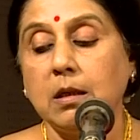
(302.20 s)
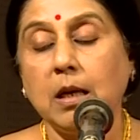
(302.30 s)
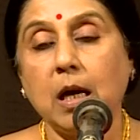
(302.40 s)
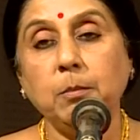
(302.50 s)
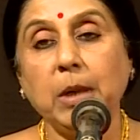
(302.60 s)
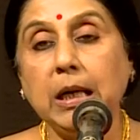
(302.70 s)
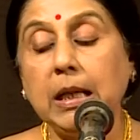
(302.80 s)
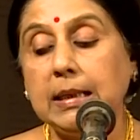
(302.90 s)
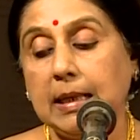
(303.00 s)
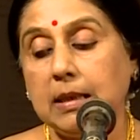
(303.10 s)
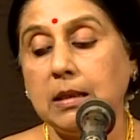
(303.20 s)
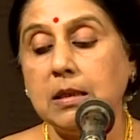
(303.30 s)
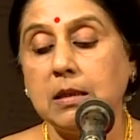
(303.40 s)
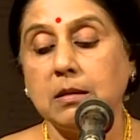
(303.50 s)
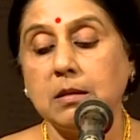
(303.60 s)
நான் மேடை ஏறி
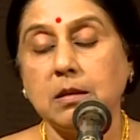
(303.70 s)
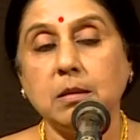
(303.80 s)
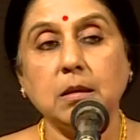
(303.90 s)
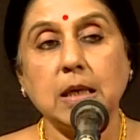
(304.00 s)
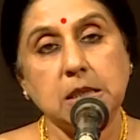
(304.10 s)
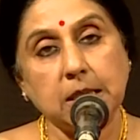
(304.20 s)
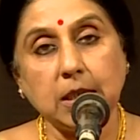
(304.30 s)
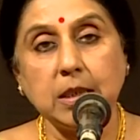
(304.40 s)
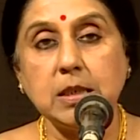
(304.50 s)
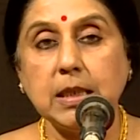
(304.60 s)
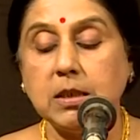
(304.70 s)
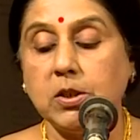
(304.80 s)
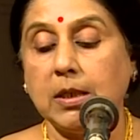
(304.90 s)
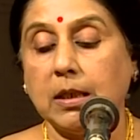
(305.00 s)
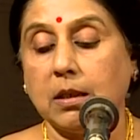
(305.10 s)
கச்சேரி
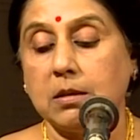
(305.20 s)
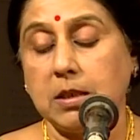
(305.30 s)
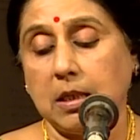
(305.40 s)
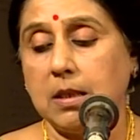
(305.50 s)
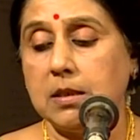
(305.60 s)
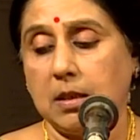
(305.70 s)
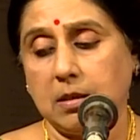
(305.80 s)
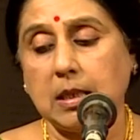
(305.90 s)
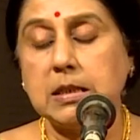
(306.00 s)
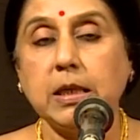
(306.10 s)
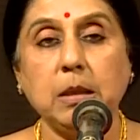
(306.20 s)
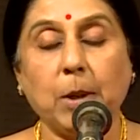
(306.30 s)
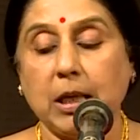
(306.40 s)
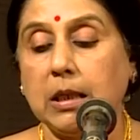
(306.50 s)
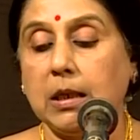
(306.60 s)
செஞ்சிரு கச்சேரி
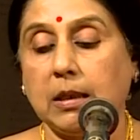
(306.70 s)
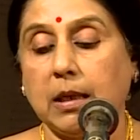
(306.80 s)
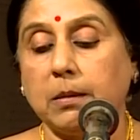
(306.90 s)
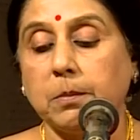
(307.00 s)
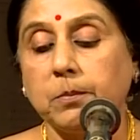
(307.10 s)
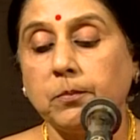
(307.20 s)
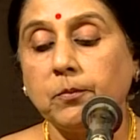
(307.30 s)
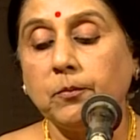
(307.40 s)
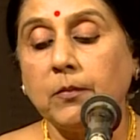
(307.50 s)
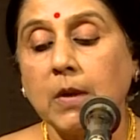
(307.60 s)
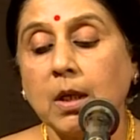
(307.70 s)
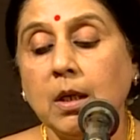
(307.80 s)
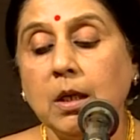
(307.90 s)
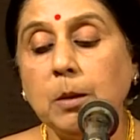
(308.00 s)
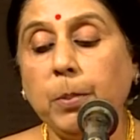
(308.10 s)
பாடியிருக்கேன்
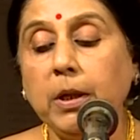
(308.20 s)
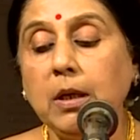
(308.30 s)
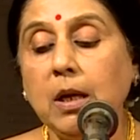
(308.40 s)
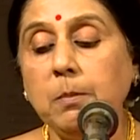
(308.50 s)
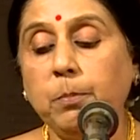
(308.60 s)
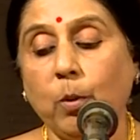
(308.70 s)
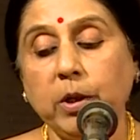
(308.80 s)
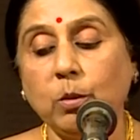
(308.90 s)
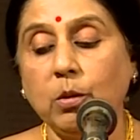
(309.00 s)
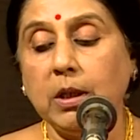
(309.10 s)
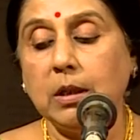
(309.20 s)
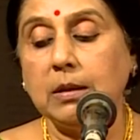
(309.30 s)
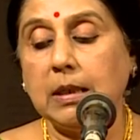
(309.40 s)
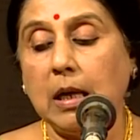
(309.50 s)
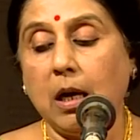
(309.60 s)
இப்படியே
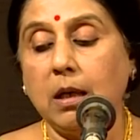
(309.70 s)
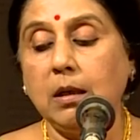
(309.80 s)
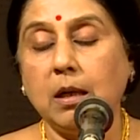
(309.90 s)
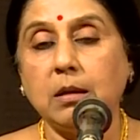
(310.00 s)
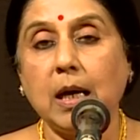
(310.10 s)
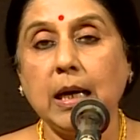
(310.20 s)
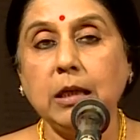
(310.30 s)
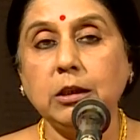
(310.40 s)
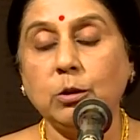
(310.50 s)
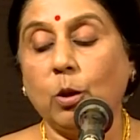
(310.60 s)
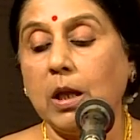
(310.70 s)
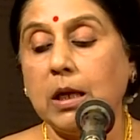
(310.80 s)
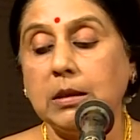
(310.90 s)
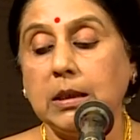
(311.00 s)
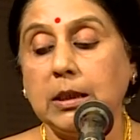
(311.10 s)
போய்கொண்டிருந்த நாள் ஆயிரத்தி
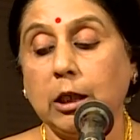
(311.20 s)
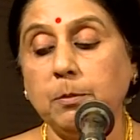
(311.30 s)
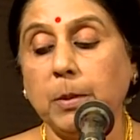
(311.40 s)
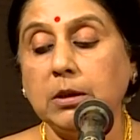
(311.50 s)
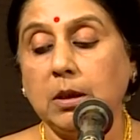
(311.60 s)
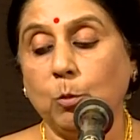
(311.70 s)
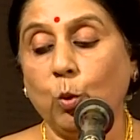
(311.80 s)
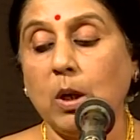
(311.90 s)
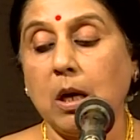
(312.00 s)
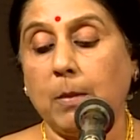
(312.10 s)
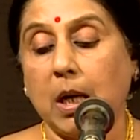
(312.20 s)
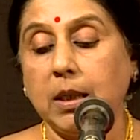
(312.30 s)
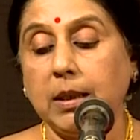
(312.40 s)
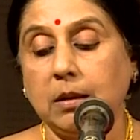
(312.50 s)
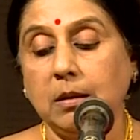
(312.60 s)
தொள்ளாயிரத்தி எண்பத்தி மூணாம்
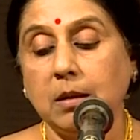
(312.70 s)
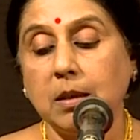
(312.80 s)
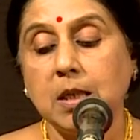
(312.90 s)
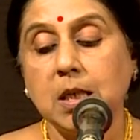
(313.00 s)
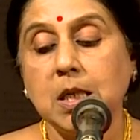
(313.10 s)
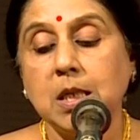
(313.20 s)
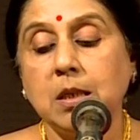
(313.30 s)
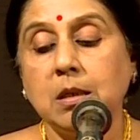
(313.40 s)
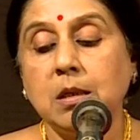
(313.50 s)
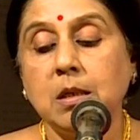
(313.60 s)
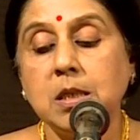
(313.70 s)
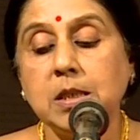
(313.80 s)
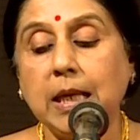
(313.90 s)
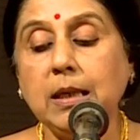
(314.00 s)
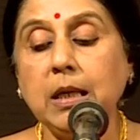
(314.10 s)
ஆண்டில்
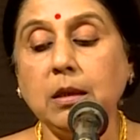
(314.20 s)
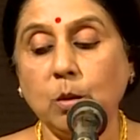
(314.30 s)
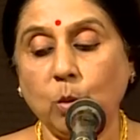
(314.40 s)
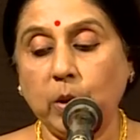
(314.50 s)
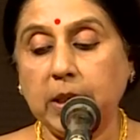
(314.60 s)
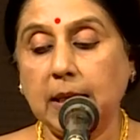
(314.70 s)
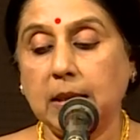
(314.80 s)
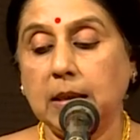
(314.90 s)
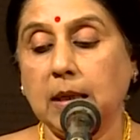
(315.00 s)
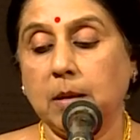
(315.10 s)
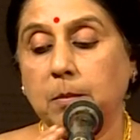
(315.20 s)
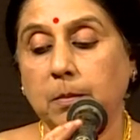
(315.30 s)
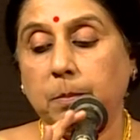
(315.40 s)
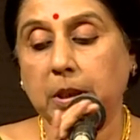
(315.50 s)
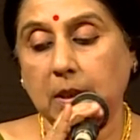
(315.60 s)
சென்னைக்கு குடியேறிய
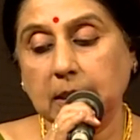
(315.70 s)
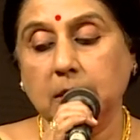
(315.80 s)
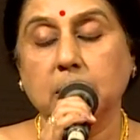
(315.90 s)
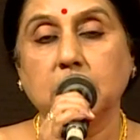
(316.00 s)
பிறகு